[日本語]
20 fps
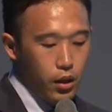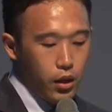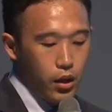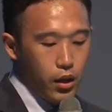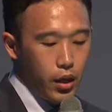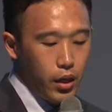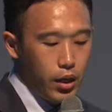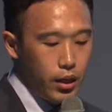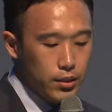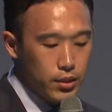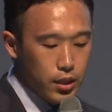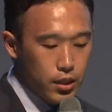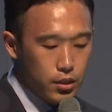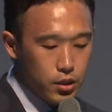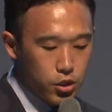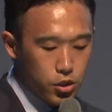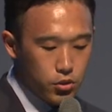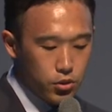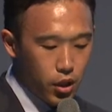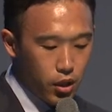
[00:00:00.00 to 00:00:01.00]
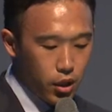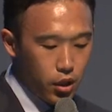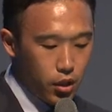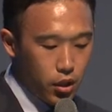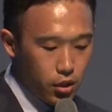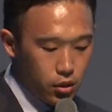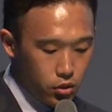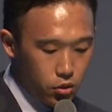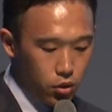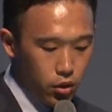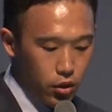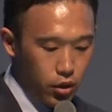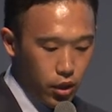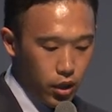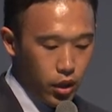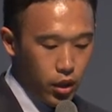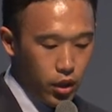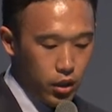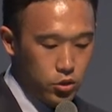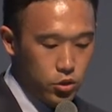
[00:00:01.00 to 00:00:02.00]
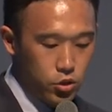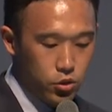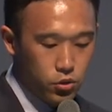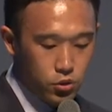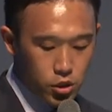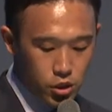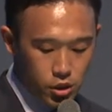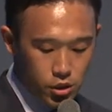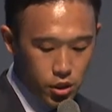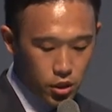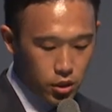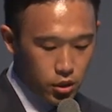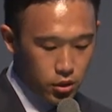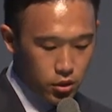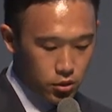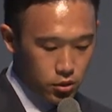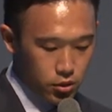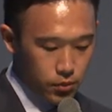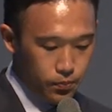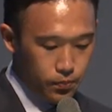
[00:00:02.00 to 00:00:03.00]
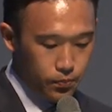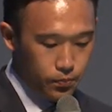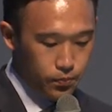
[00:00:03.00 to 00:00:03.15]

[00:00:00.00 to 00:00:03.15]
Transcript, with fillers: 平成27年度授業実践です